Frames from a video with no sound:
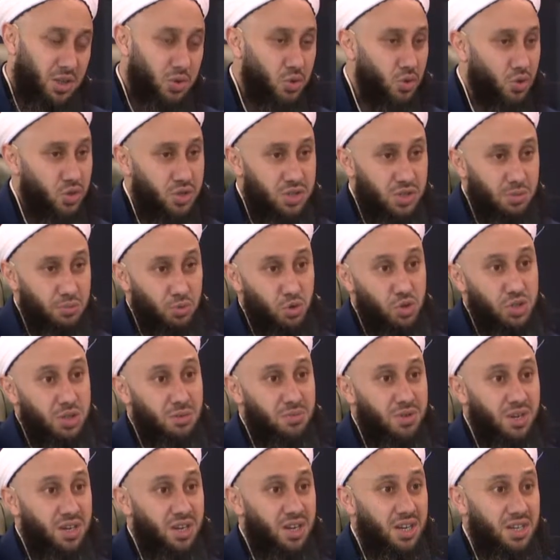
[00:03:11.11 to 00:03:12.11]
Yoksa
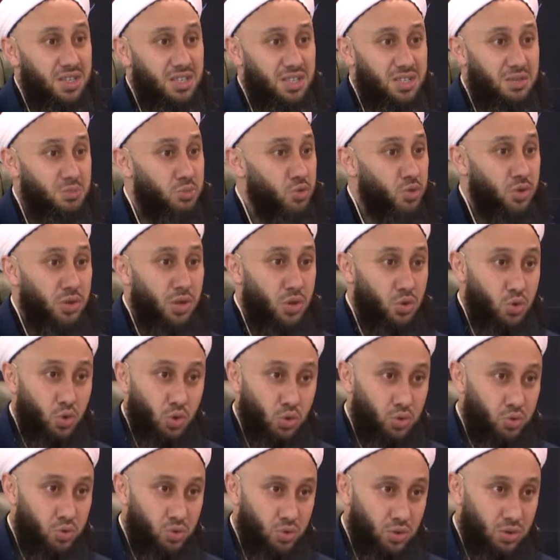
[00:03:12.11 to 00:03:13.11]
boşama kastı burada
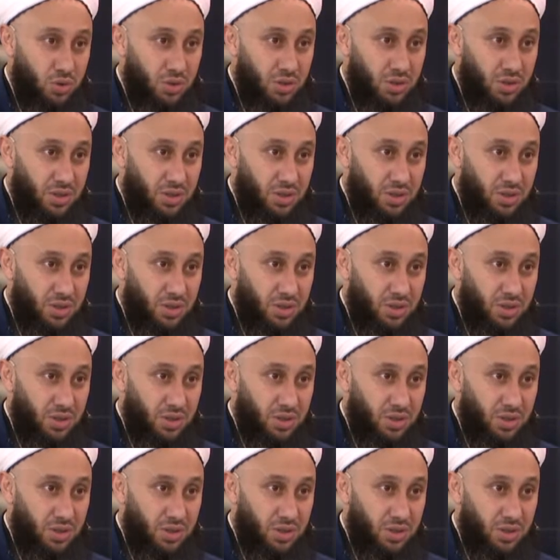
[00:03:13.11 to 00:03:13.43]
yoktu